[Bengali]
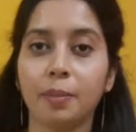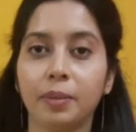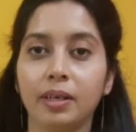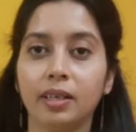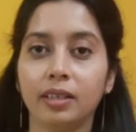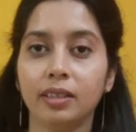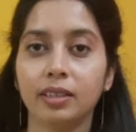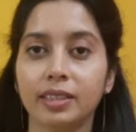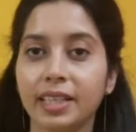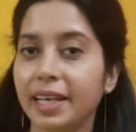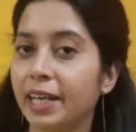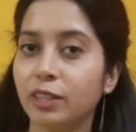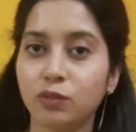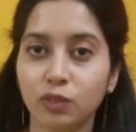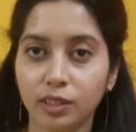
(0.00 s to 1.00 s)
আমার একটা
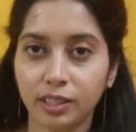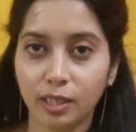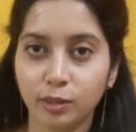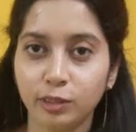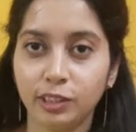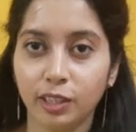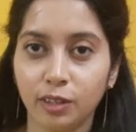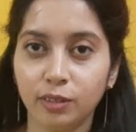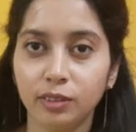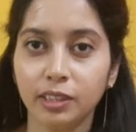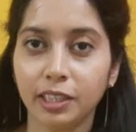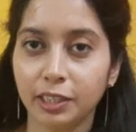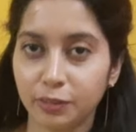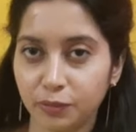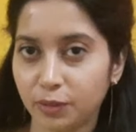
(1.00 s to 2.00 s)
হেডফোন রাউন্ড ছিল ওই
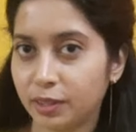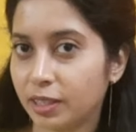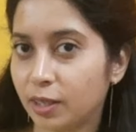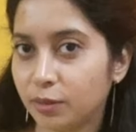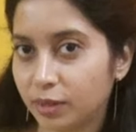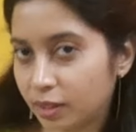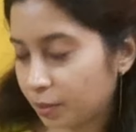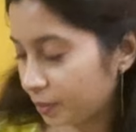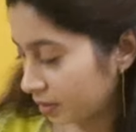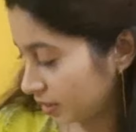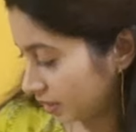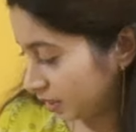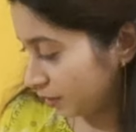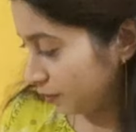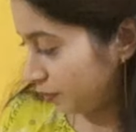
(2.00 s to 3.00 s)
হেডফোন রাউন্ডে আমি
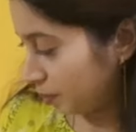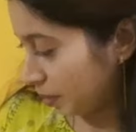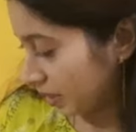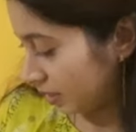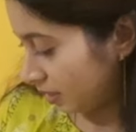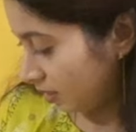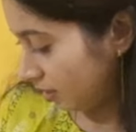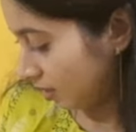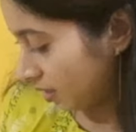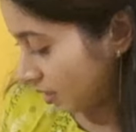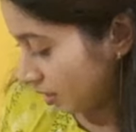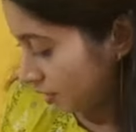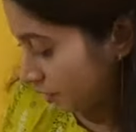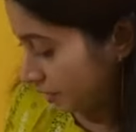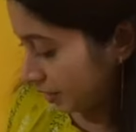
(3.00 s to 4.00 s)
একটা গিফট পেয়েছি
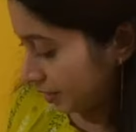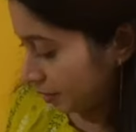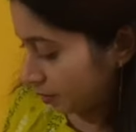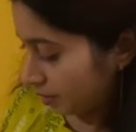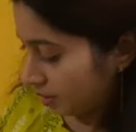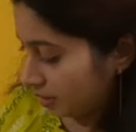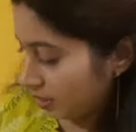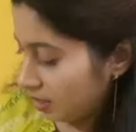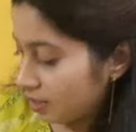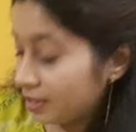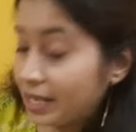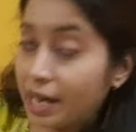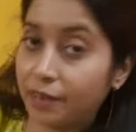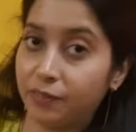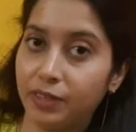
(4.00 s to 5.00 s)
সেটা হচ্ছে
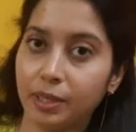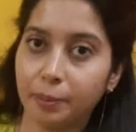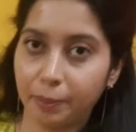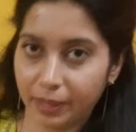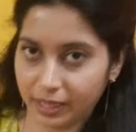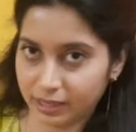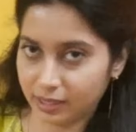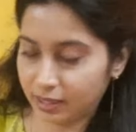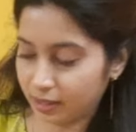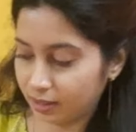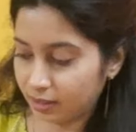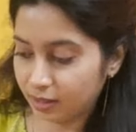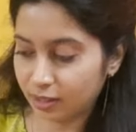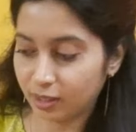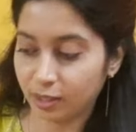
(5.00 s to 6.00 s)
সার্ভিং প্লেট
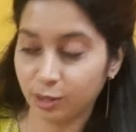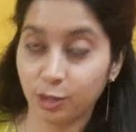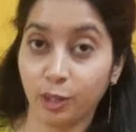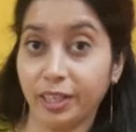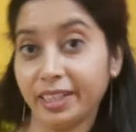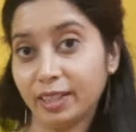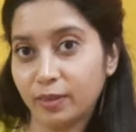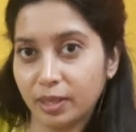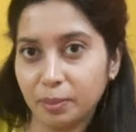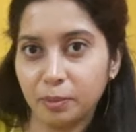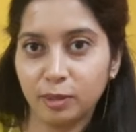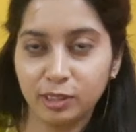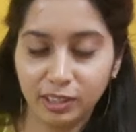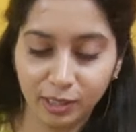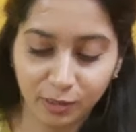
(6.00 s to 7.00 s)
তাহলে এটাও
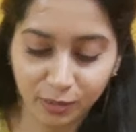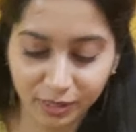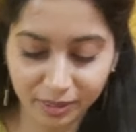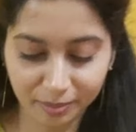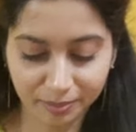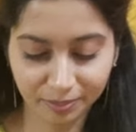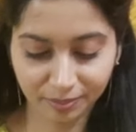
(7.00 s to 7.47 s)
আনবক্সিং করি